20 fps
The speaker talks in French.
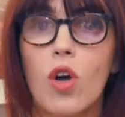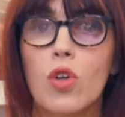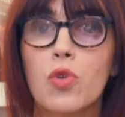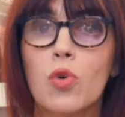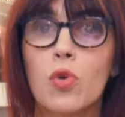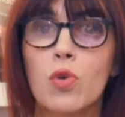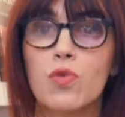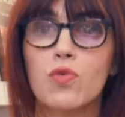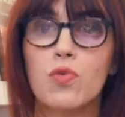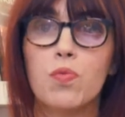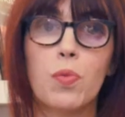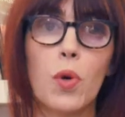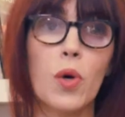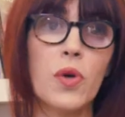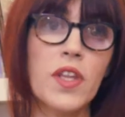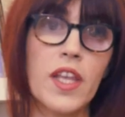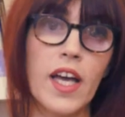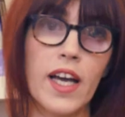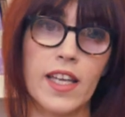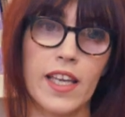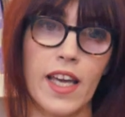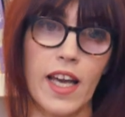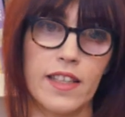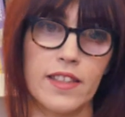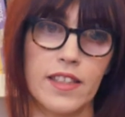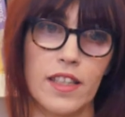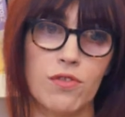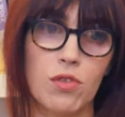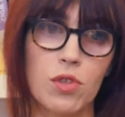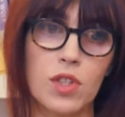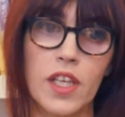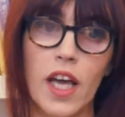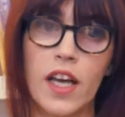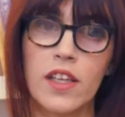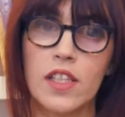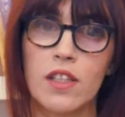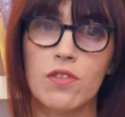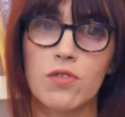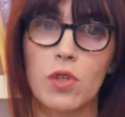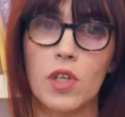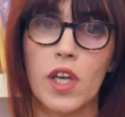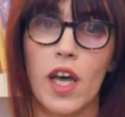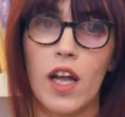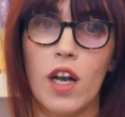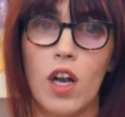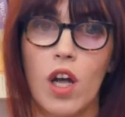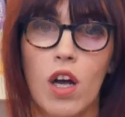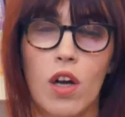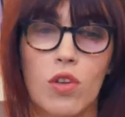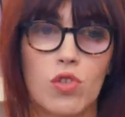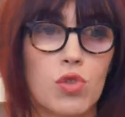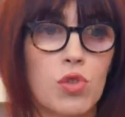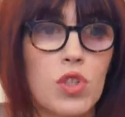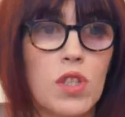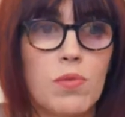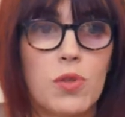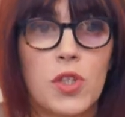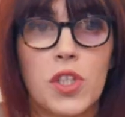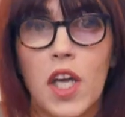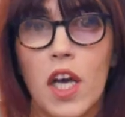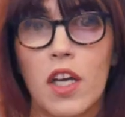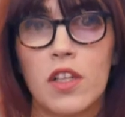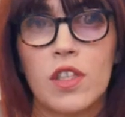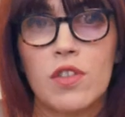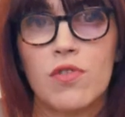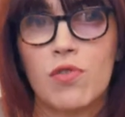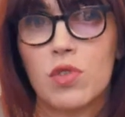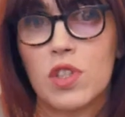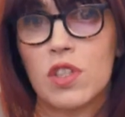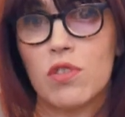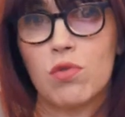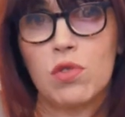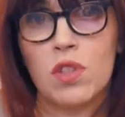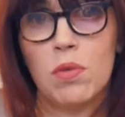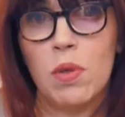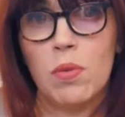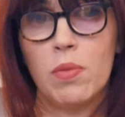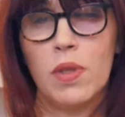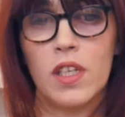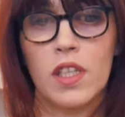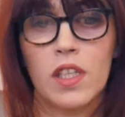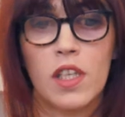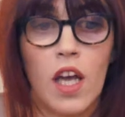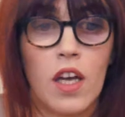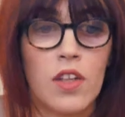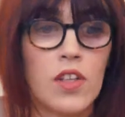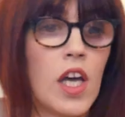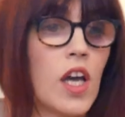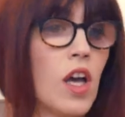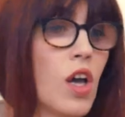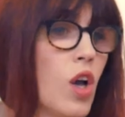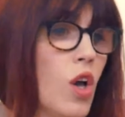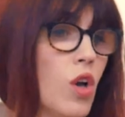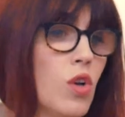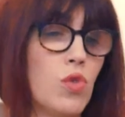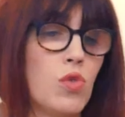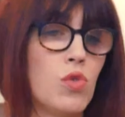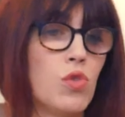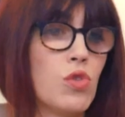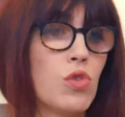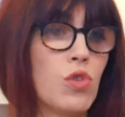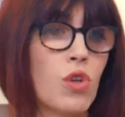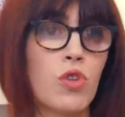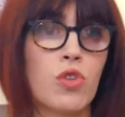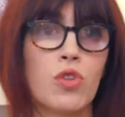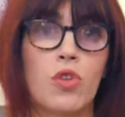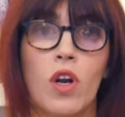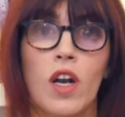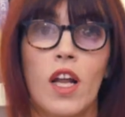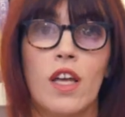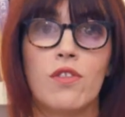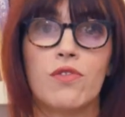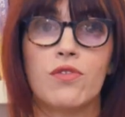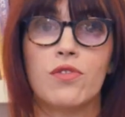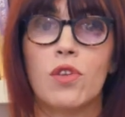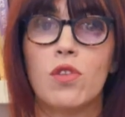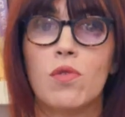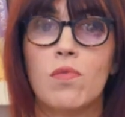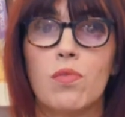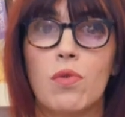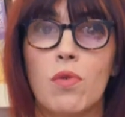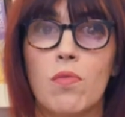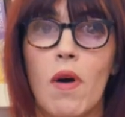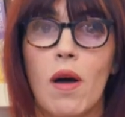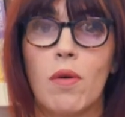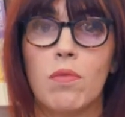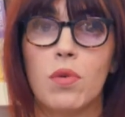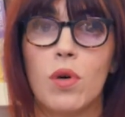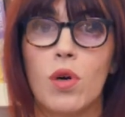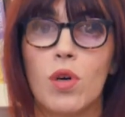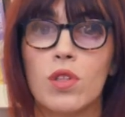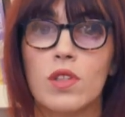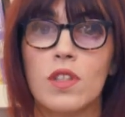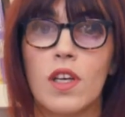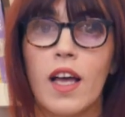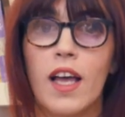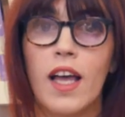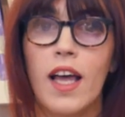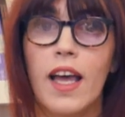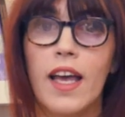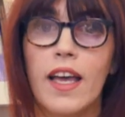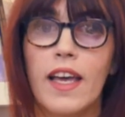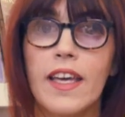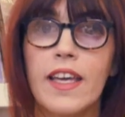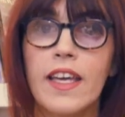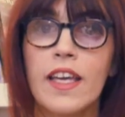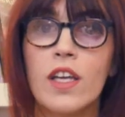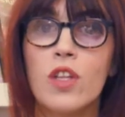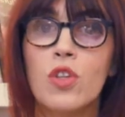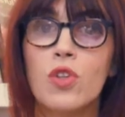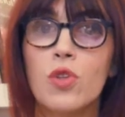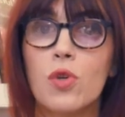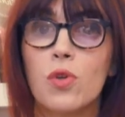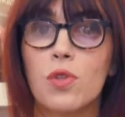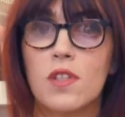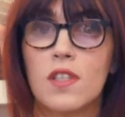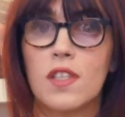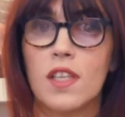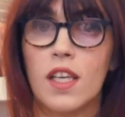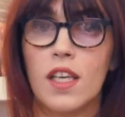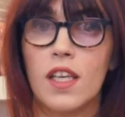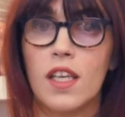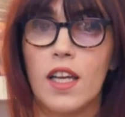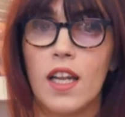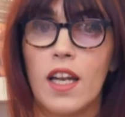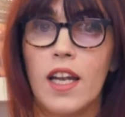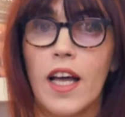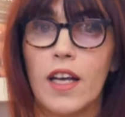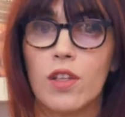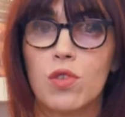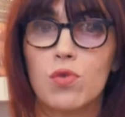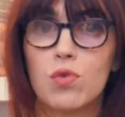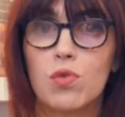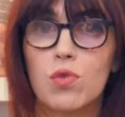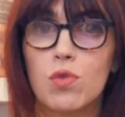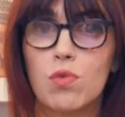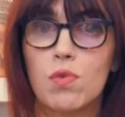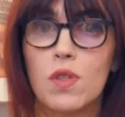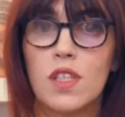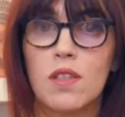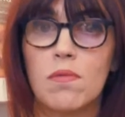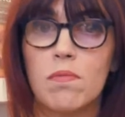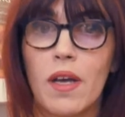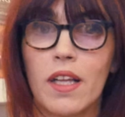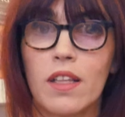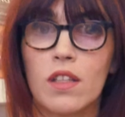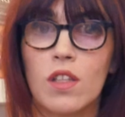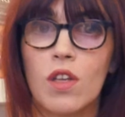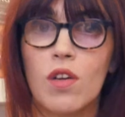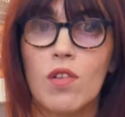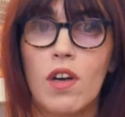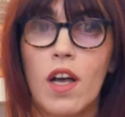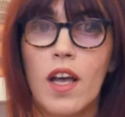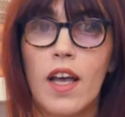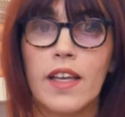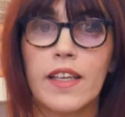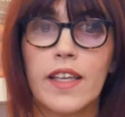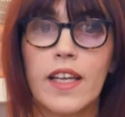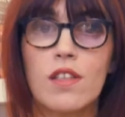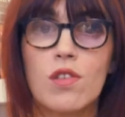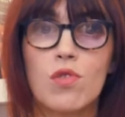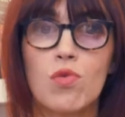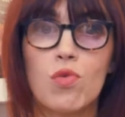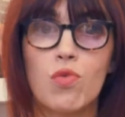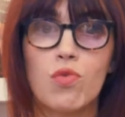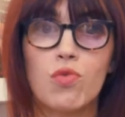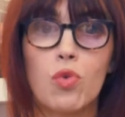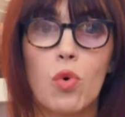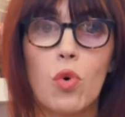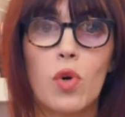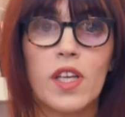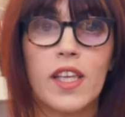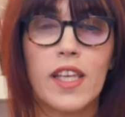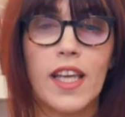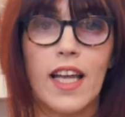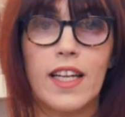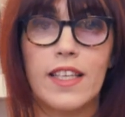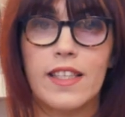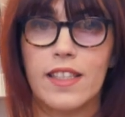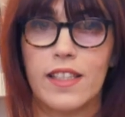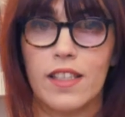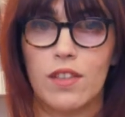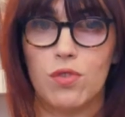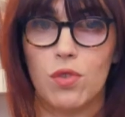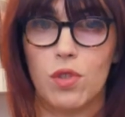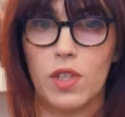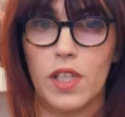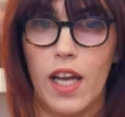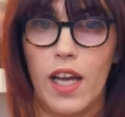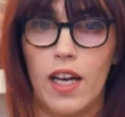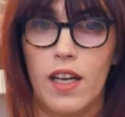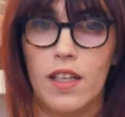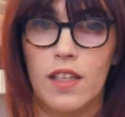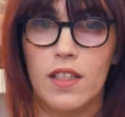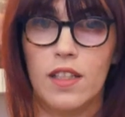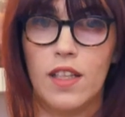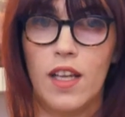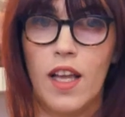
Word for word: Donc vous prenez un carnet, votre carnet vocal, un joli petit carnet, si vous aimez bien les carnets, une note dans l'iPhone, peu m'importe, et notez là tout de suite maintenant quelles sont vos qualités vocales.